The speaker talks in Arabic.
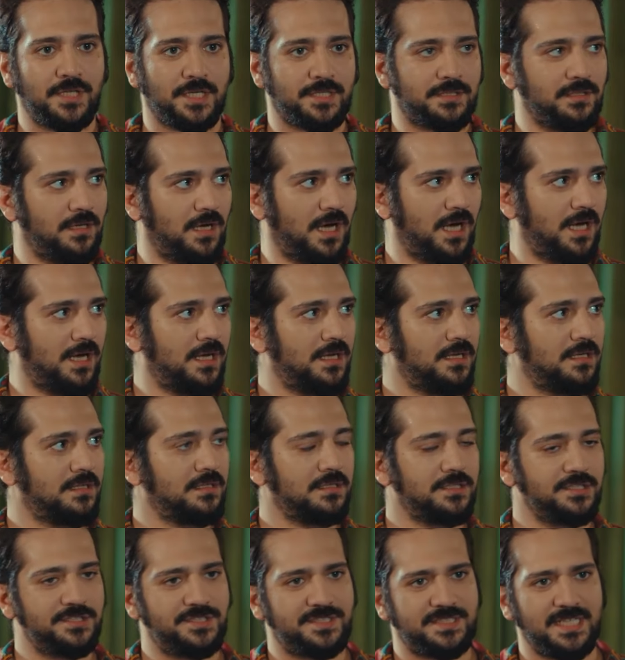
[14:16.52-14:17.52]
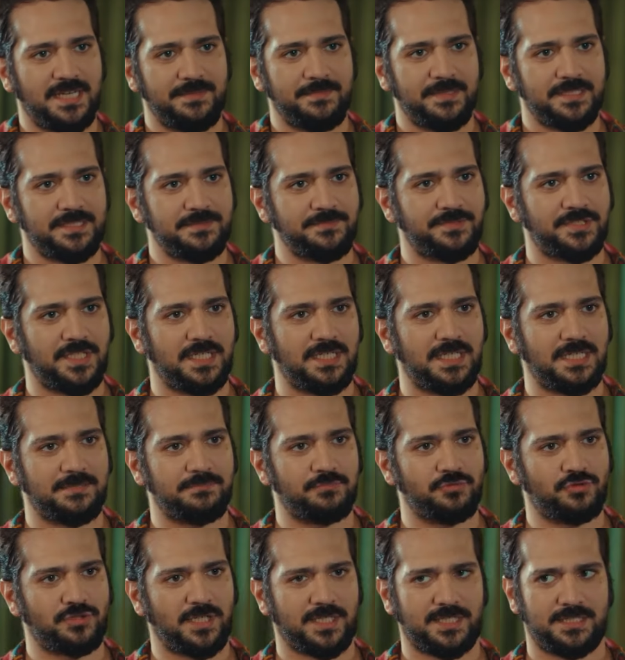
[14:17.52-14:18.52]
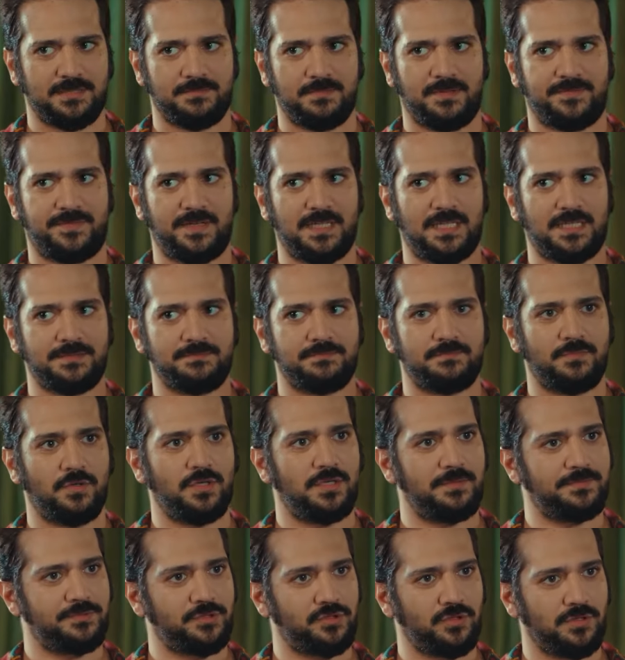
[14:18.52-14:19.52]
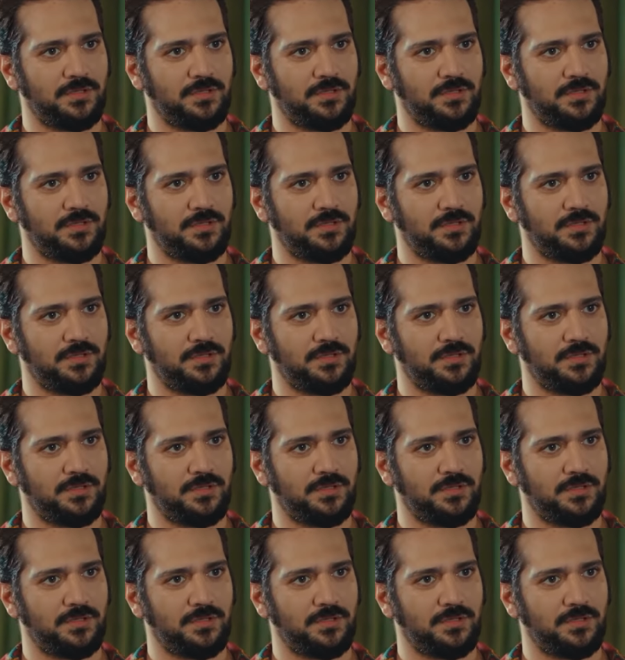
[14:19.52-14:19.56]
العمى انا بصراحه هي الشغلات ما بقتنع فيها وما